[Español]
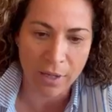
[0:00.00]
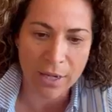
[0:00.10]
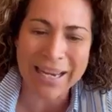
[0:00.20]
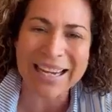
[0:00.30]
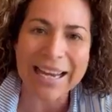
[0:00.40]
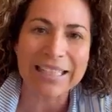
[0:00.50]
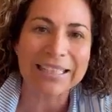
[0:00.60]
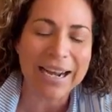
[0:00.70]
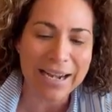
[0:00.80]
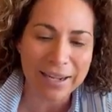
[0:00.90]
y
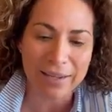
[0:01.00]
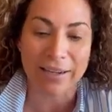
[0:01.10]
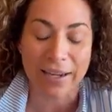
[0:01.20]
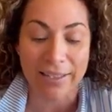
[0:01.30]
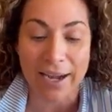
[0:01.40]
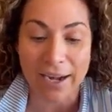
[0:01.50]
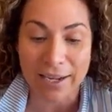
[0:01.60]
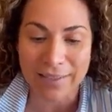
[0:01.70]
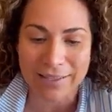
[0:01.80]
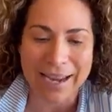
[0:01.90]
reiterar,
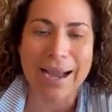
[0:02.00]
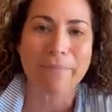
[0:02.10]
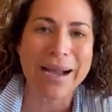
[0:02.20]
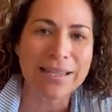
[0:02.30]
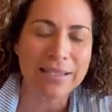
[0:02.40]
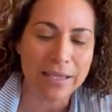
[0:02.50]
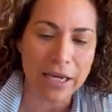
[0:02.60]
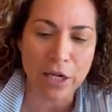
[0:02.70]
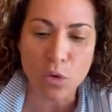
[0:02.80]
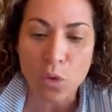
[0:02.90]
reiterarles que jamás
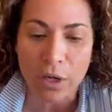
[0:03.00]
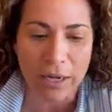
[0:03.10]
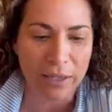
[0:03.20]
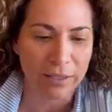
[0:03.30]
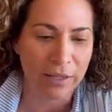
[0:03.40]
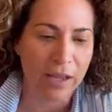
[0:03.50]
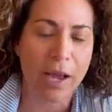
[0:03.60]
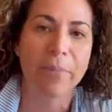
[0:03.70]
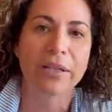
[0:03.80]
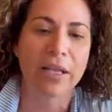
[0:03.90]
y nunca
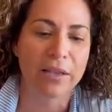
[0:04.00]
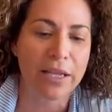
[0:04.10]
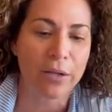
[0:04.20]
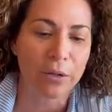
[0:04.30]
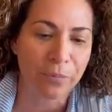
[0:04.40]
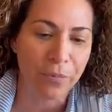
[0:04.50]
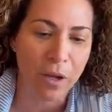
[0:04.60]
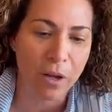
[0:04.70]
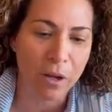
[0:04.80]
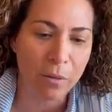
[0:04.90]
he pretendido
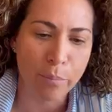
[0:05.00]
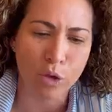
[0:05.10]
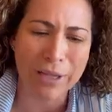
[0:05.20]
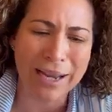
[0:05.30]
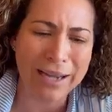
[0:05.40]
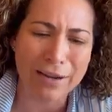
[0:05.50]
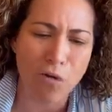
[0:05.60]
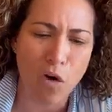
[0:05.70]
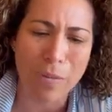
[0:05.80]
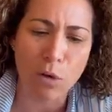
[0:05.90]
proteger
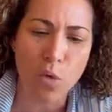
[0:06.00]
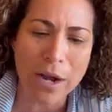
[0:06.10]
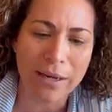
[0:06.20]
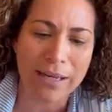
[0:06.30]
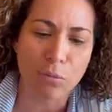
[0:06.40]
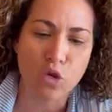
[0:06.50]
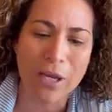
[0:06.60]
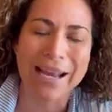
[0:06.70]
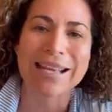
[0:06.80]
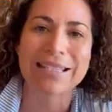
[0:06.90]
reforma alguna que
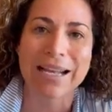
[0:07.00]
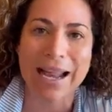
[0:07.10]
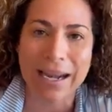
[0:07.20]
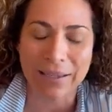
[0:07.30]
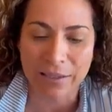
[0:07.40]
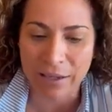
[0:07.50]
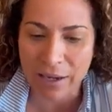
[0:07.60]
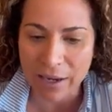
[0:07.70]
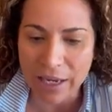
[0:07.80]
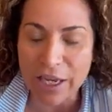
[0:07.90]
busque cancelar
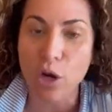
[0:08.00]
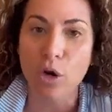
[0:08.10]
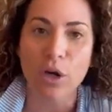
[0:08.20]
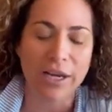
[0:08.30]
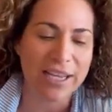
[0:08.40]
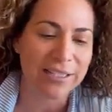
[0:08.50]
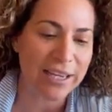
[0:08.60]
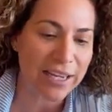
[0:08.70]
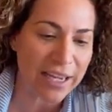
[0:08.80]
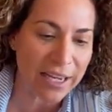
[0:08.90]
y o
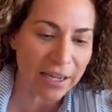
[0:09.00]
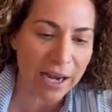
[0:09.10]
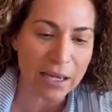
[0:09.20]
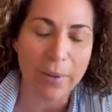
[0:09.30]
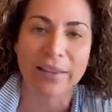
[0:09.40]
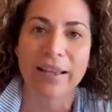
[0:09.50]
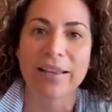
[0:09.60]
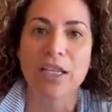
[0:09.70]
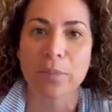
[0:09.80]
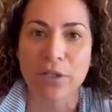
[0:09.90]
restringir la libertad
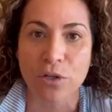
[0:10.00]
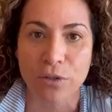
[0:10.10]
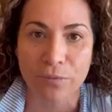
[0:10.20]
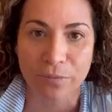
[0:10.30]
de expresión